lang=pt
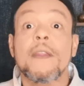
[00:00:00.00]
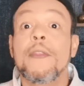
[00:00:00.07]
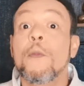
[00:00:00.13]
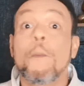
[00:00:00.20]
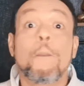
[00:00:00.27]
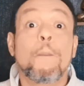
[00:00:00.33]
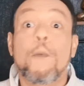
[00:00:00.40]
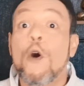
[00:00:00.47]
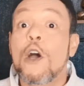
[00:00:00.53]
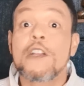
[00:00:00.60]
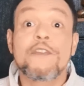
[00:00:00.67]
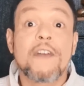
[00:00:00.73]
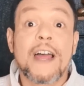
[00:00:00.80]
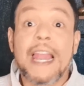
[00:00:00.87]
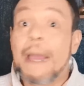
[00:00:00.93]
não
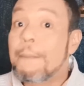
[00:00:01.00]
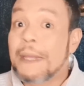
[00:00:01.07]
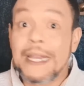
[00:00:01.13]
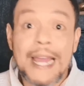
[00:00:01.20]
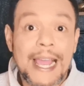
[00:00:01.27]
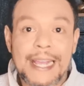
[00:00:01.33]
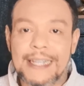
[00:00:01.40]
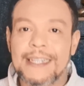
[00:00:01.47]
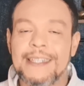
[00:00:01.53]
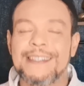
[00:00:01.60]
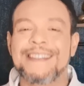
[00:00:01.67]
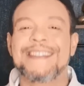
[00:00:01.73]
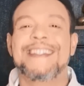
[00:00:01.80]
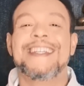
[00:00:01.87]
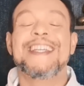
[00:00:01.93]
pode falar milagre.
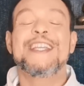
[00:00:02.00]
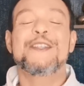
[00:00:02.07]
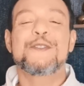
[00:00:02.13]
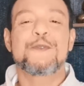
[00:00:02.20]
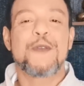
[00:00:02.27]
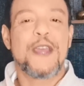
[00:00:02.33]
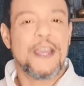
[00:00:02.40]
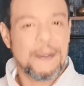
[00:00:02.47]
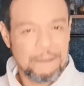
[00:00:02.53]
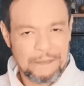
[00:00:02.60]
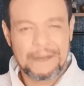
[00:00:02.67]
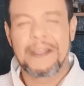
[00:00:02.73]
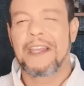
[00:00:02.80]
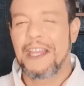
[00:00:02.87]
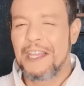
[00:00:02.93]
Isto é
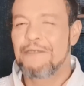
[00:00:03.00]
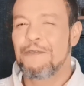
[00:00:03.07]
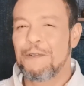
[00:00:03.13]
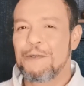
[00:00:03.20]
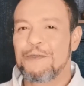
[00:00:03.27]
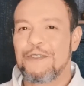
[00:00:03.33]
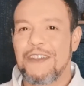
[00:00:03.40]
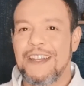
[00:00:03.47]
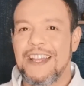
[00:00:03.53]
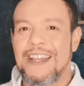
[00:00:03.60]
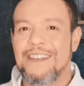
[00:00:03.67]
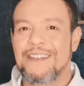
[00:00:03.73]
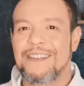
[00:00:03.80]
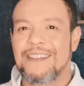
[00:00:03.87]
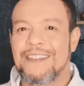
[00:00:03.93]
revolucionário.